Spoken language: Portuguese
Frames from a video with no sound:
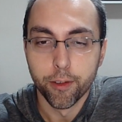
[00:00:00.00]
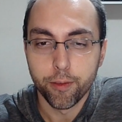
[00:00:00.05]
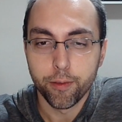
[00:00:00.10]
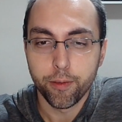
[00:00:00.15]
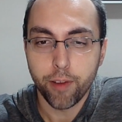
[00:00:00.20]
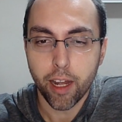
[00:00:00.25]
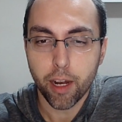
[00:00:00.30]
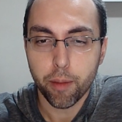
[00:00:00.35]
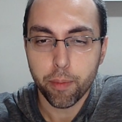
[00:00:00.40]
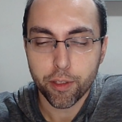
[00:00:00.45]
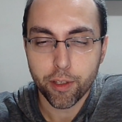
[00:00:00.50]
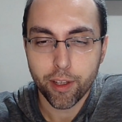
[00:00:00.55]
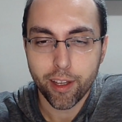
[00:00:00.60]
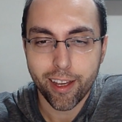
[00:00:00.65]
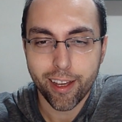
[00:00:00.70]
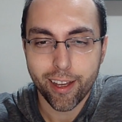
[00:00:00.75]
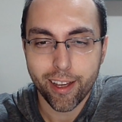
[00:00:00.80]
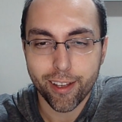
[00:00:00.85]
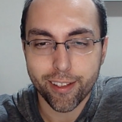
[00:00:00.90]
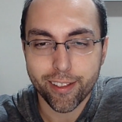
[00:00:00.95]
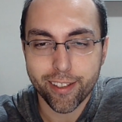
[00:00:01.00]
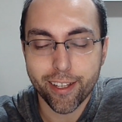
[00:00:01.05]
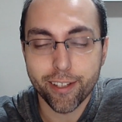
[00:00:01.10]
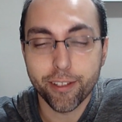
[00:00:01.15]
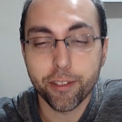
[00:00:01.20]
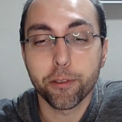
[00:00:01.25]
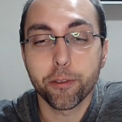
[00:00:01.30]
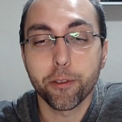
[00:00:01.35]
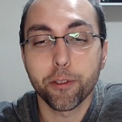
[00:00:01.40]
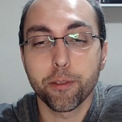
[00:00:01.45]
Fala pessoal,
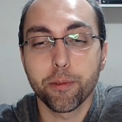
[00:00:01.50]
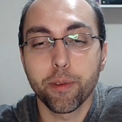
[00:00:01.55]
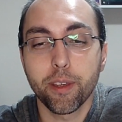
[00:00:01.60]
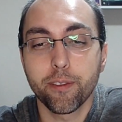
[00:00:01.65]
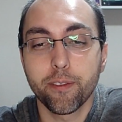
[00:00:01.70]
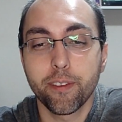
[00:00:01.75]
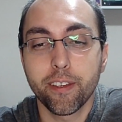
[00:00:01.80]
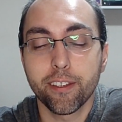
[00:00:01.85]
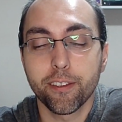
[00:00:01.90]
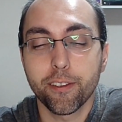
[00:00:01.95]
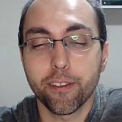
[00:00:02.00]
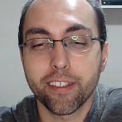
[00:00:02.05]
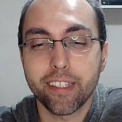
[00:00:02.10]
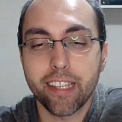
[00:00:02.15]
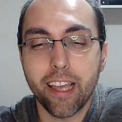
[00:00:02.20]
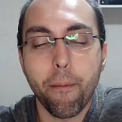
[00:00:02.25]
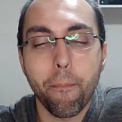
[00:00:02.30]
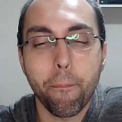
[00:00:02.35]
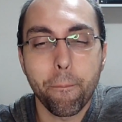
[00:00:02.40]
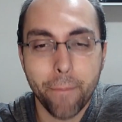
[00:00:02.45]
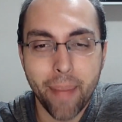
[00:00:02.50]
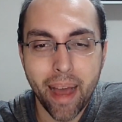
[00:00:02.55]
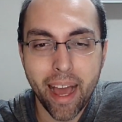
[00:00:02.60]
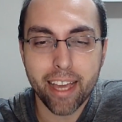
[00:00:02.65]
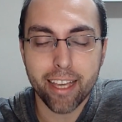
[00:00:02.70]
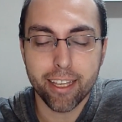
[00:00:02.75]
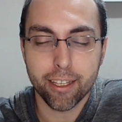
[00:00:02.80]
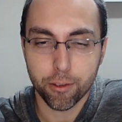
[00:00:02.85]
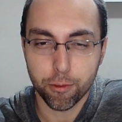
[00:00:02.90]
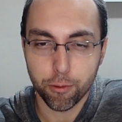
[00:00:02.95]
sejam todos bem-vindos a
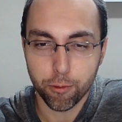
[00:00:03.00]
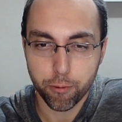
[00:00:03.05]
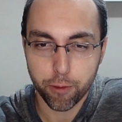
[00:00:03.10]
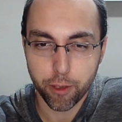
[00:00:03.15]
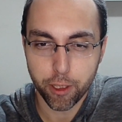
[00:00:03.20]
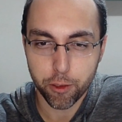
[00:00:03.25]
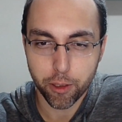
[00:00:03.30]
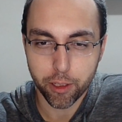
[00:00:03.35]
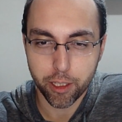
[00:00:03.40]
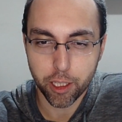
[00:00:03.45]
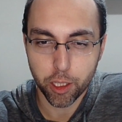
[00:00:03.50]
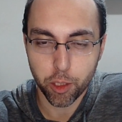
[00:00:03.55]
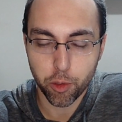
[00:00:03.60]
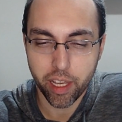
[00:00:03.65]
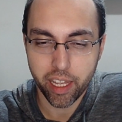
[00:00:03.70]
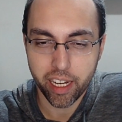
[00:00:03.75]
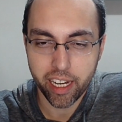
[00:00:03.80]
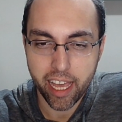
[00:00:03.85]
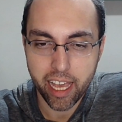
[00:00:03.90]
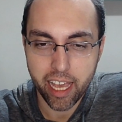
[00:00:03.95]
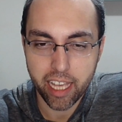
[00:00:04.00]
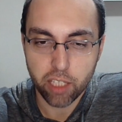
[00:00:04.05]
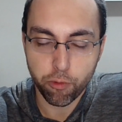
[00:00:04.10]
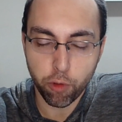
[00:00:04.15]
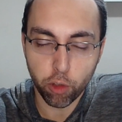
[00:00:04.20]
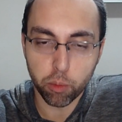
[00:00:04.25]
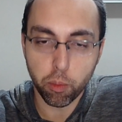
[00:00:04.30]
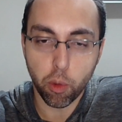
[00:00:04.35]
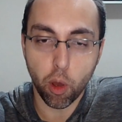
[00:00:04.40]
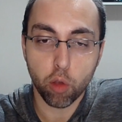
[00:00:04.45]
mais um vídeo aqui do NS
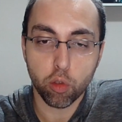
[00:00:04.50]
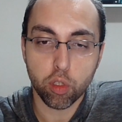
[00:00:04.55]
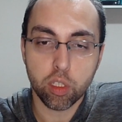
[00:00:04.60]
Futebol.